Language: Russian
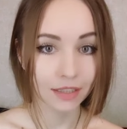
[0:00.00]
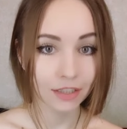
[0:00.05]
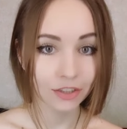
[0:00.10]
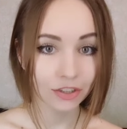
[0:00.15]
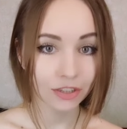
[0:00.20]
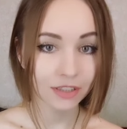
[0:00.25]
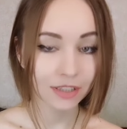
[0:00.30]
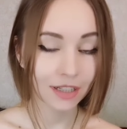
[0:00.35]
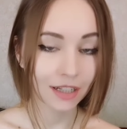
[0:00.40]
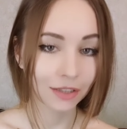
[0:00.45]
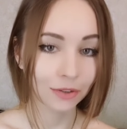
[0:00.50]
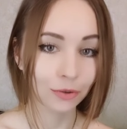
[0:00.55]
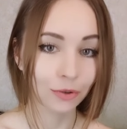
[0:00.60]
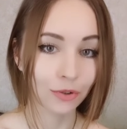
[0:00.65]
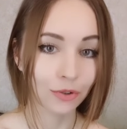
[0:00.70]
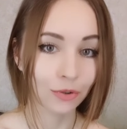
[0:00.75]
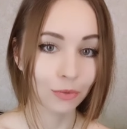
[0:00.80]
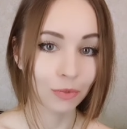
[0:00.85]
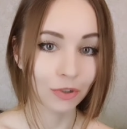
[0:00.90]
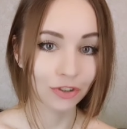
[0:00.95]
книжица,
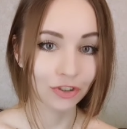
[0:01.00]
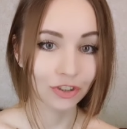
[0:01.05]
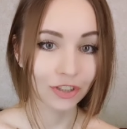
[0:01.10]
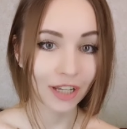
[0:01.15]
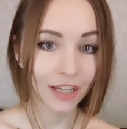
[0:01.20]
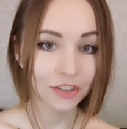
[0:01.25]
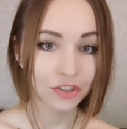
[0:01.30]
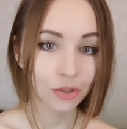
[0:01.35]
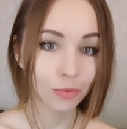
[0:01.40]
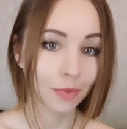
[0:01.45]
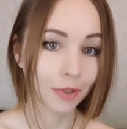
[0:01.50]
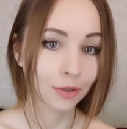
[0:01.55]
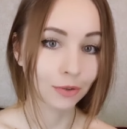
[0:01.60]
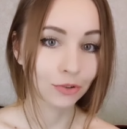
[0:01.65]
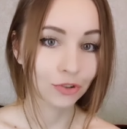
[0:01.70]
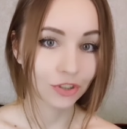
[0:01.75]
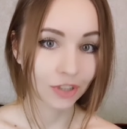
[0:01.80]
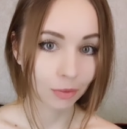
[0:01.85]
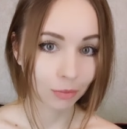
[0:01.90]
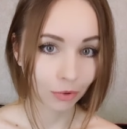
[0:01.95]
которую прочитаешь и
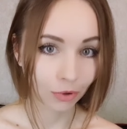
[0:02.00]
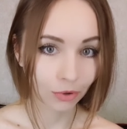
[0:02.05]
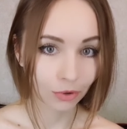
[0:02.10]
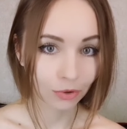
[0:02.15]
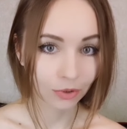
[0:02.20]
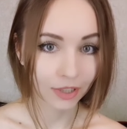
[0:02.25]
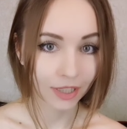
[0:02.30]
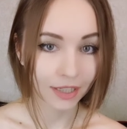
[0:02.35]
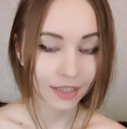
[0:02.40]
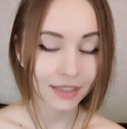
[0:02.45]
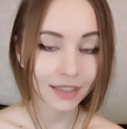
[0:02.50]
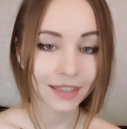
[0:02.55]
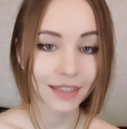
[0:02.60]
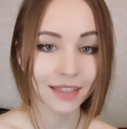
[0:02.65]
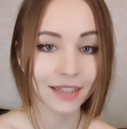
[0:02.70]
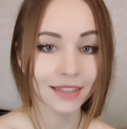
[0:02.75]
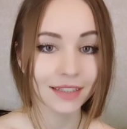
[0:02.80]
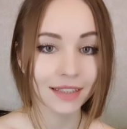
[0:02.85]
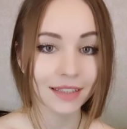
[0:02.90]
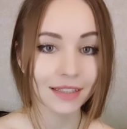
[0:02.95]
положишь на полку, да,
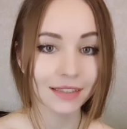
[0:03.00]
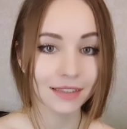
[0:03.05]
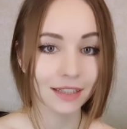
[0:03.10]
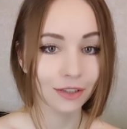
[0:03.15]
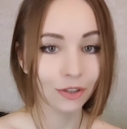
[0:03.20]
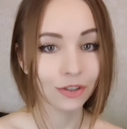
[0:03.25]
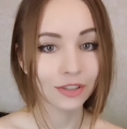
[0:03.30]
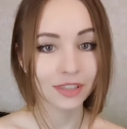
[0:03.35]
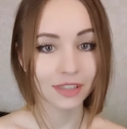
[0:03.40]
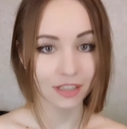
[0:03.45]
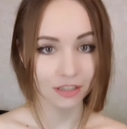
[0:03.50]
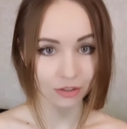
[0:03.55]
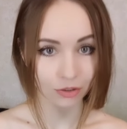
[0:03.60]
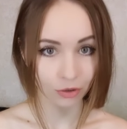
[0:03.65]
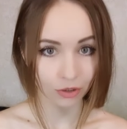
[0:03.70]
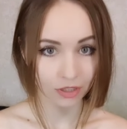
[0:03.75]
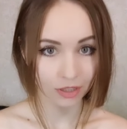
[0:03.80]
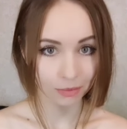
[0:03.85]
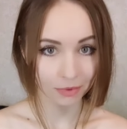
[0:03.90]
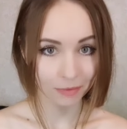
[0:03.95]
такие книги становятся
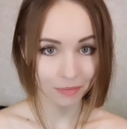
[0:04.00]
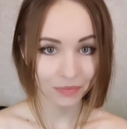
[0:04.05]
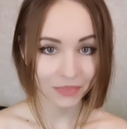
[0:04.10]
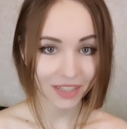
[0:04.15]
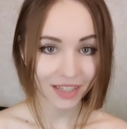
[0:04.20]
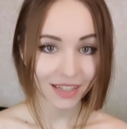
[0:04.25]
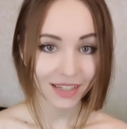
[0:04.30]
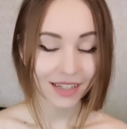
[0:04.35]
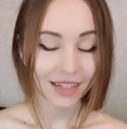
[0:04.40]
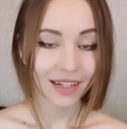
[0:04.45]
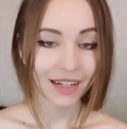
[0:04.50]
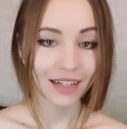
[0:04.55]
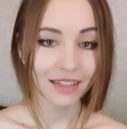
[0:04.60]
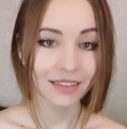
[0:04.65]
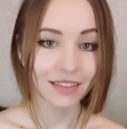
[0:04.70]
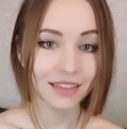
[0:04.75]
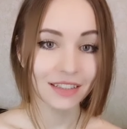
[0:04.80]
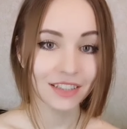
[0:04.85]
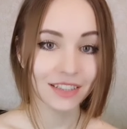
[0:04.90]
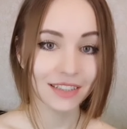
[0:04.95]
настольными.
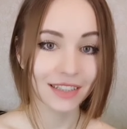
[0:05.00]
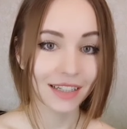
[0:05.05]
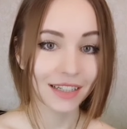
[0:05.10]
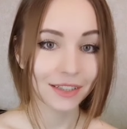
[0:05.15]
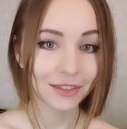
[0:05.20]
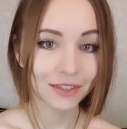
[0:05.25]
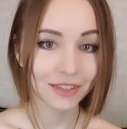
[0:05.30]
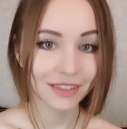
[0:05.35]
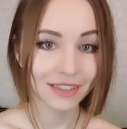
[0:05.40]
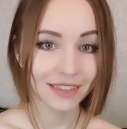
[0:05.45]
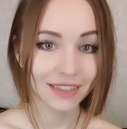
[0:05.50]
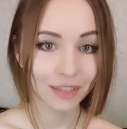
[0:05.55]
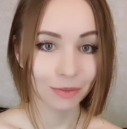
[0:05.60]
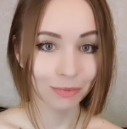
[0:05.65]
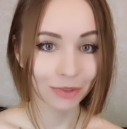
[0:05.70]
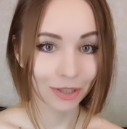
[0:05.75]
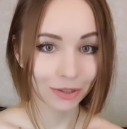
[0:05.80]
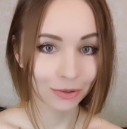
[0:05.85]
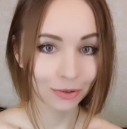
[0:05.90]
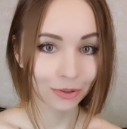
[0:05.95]
Они читаются с
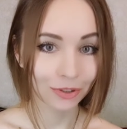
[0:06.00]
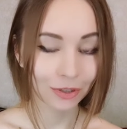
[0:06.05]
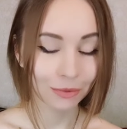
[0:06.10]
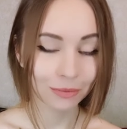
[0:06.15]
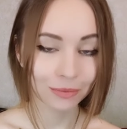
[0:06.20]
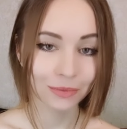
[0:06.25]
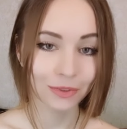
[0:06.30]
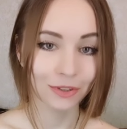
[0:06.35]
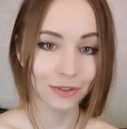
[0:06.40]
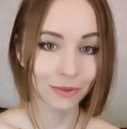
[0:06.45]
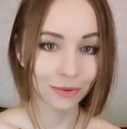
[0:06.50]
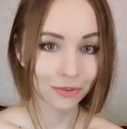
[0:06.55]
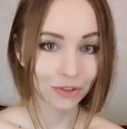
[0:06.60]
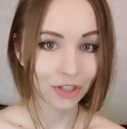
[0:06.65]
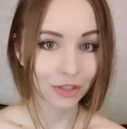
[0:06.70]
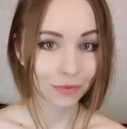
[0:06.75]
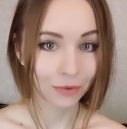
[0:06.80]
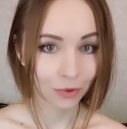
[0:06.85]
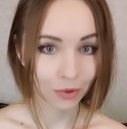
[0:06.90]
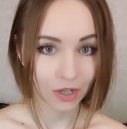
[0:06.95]
блокнотом и с
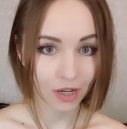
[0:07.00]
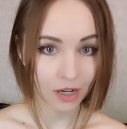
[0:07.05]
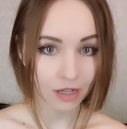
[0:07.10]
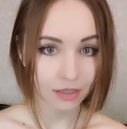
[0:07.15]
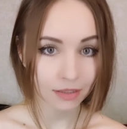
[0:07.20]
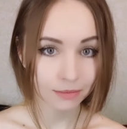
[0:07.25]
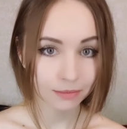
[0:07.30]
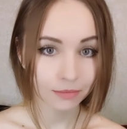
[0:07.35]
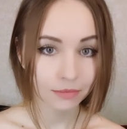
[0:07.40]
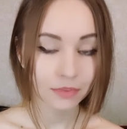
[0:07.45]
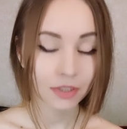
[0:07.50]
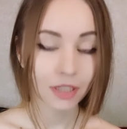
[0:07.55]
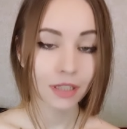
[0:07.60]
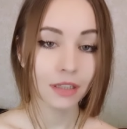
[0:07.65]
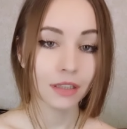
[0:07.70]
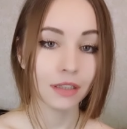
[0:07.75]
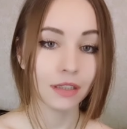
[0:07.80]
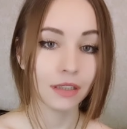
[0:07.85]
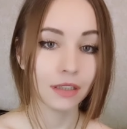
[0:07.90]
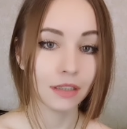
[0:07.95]
ручкой в руках,
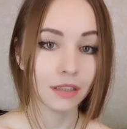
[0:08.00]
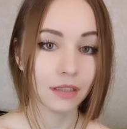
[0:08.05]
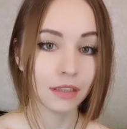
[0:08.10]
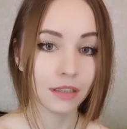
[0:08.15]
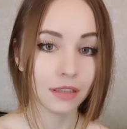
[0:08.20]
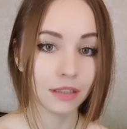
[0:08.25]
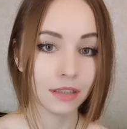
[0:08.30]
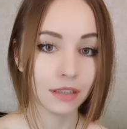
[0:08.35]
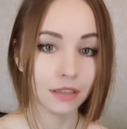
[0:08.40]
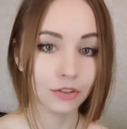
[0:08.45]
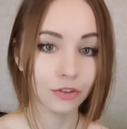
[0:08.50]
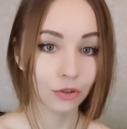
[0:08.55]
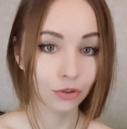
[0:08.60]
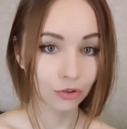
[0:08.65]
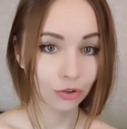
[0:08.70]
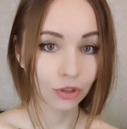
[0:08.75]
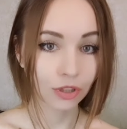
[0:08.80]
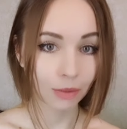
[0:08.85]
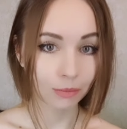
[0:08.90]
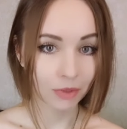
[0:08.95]
и то,
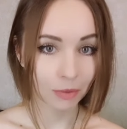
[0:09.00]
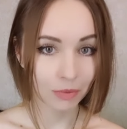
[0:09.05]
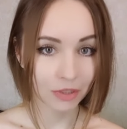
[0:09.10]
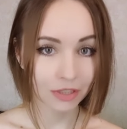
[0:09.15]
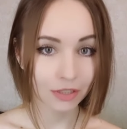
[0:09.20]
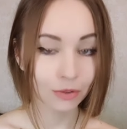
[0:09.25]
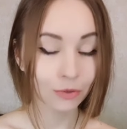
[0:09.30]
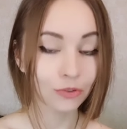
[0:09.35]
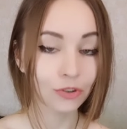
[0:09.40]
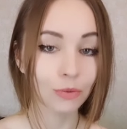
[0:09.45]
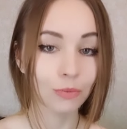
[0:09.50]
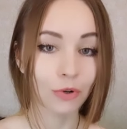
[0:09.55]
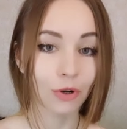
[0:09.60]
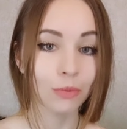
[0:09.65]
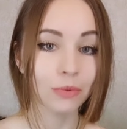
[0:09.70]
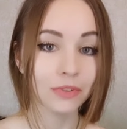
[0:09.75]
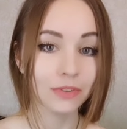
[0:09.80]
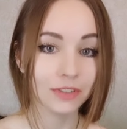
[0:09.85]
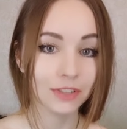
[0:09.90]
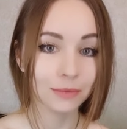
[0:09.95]
что там написано, нужно
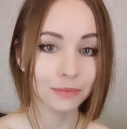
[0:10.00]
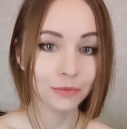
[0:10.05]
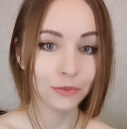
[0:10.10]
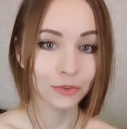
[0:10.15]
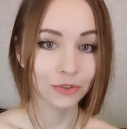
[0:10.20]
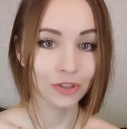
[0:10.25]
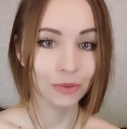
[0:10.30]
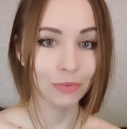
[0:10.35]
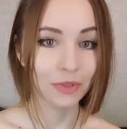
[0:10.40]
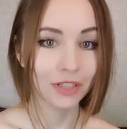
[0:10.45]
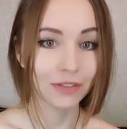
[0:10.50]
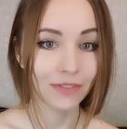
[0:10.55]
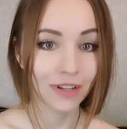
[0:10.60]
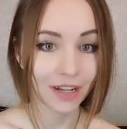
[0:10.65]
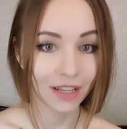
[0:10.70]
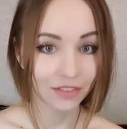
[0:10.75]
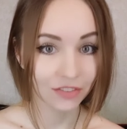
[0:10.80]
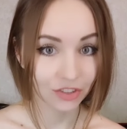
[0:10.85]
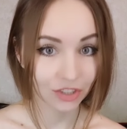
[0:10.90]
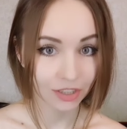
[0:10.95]
пробовать, нужно
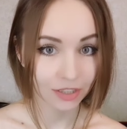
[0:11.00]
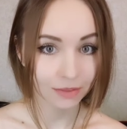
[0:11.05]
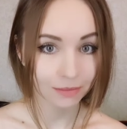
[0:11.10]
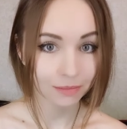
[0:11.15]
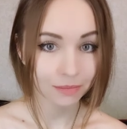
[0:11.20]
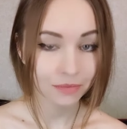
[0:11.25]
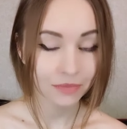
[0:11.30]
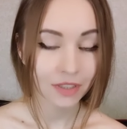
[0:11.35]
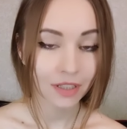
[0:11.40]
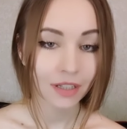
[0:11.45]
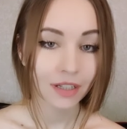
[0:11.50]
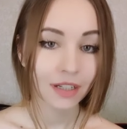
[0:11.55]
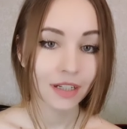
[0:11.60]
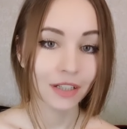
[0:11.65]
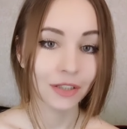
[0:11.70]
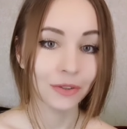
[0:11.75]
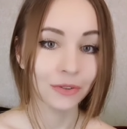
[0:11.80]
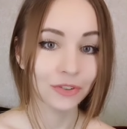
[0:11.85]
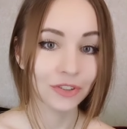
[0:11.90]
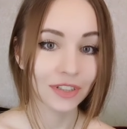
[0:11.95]
притворять жизнь,
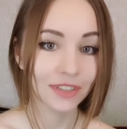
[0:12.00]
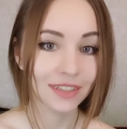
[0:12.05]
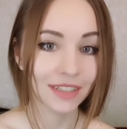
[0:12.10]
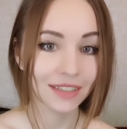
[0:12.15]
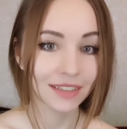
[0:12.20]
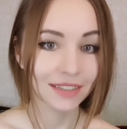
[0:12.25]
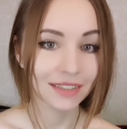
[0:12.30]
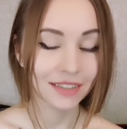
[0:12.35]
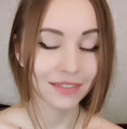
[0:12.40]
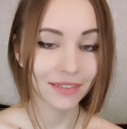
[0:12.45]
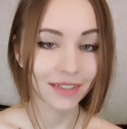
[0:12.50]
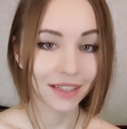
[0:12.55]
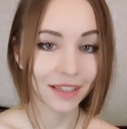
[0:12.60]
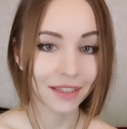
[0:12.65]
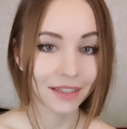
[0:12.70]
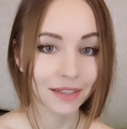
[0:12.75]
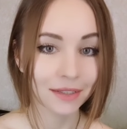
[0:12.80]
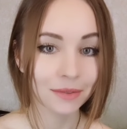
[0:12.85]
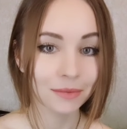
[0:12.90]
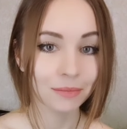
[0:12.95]
нужно делать
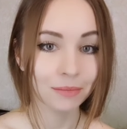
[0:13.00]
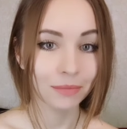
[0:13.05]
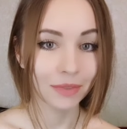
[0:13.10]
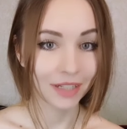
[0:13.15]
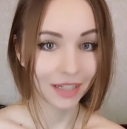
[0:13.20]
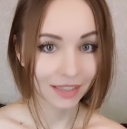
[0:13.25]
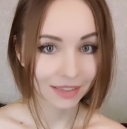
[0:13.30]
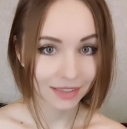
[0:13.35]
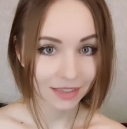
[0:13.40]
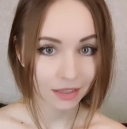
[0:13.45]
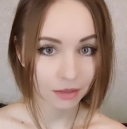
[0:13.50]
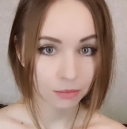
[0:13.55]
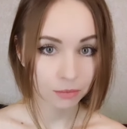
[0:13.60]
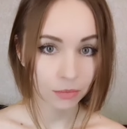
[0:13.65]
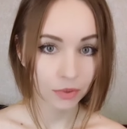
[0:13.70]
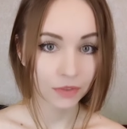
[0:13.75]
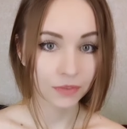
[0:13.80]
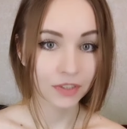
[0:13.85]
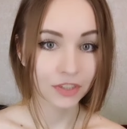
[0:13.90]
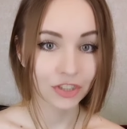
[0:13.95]
своей полезной
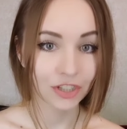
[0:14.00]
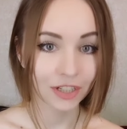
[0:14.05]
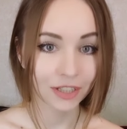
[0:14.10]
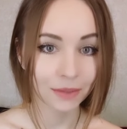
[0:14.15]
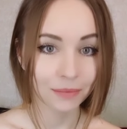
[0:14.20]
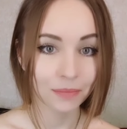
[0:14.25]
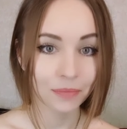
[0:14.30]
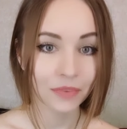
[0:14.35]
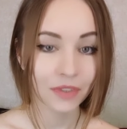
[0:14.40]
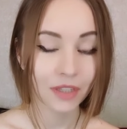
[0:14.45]
привычкой.